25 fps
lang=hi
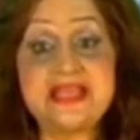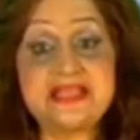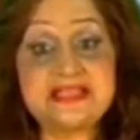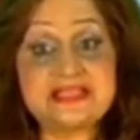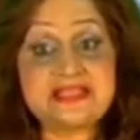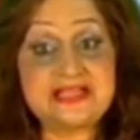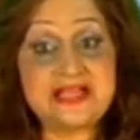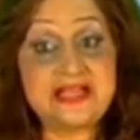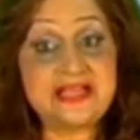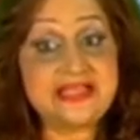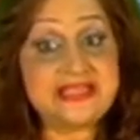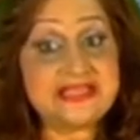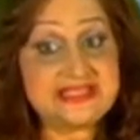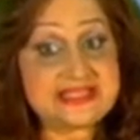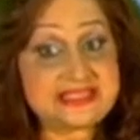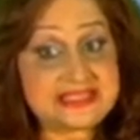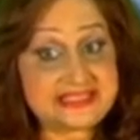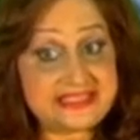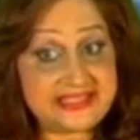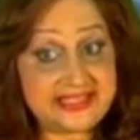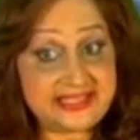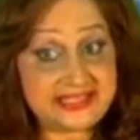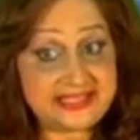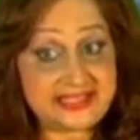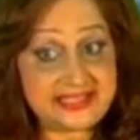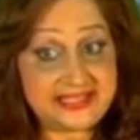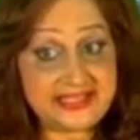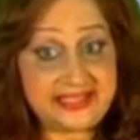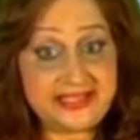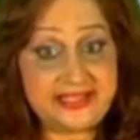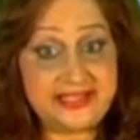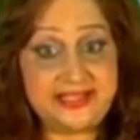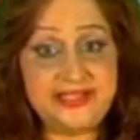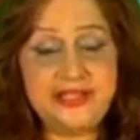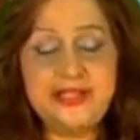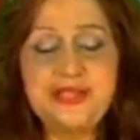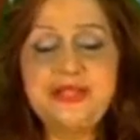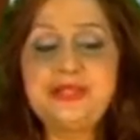ऐसा इसलिए
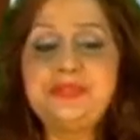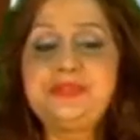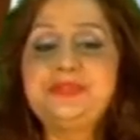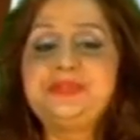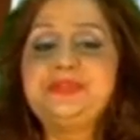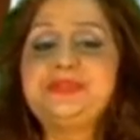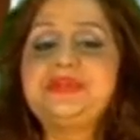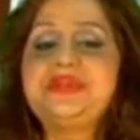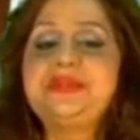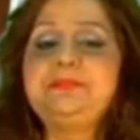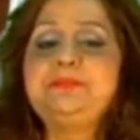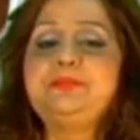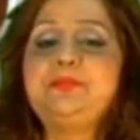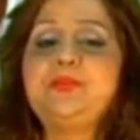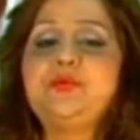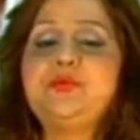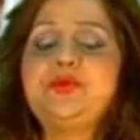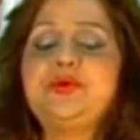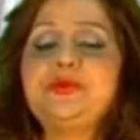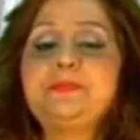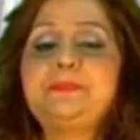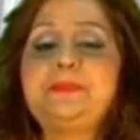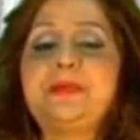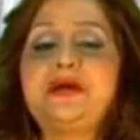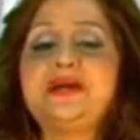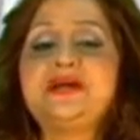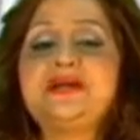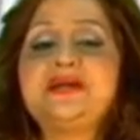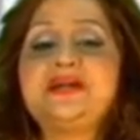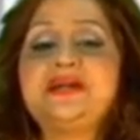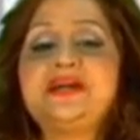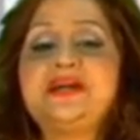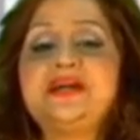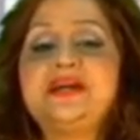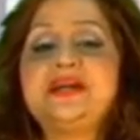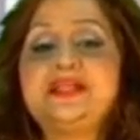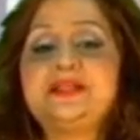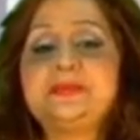करें क्योंकि मोर पंख
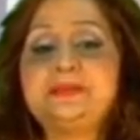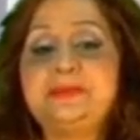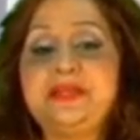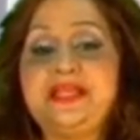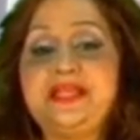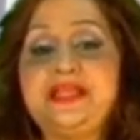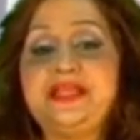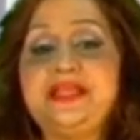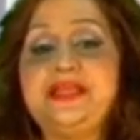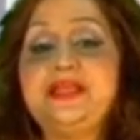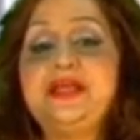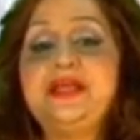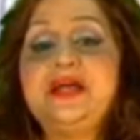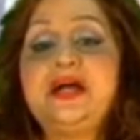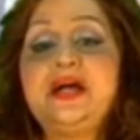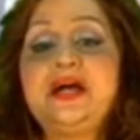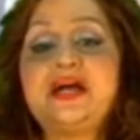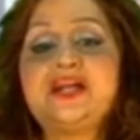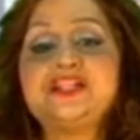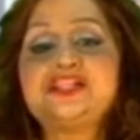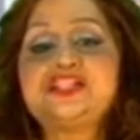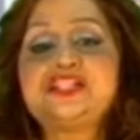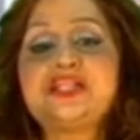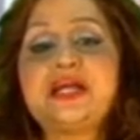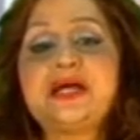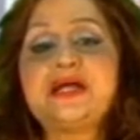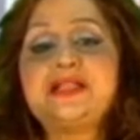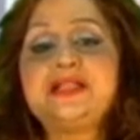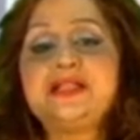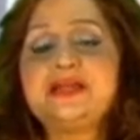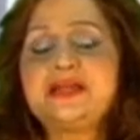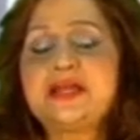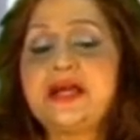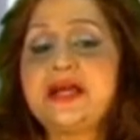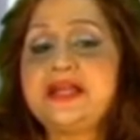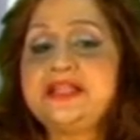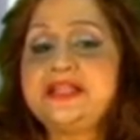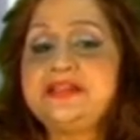घर में
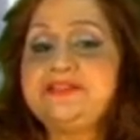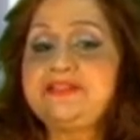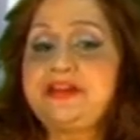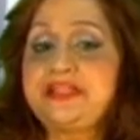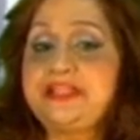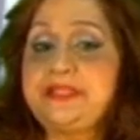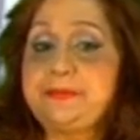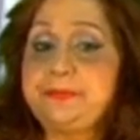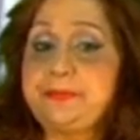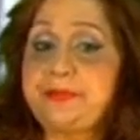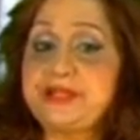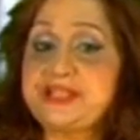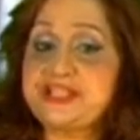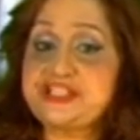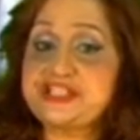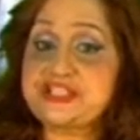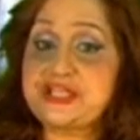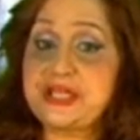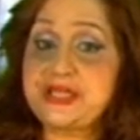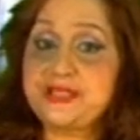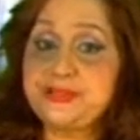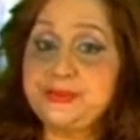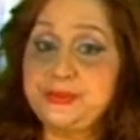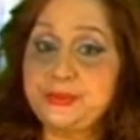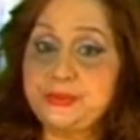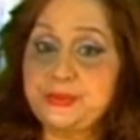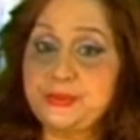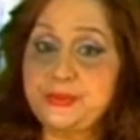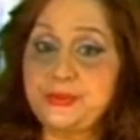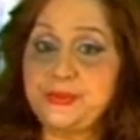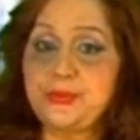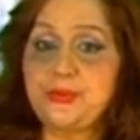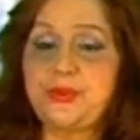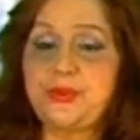अचानक आने वाली परेशानियों को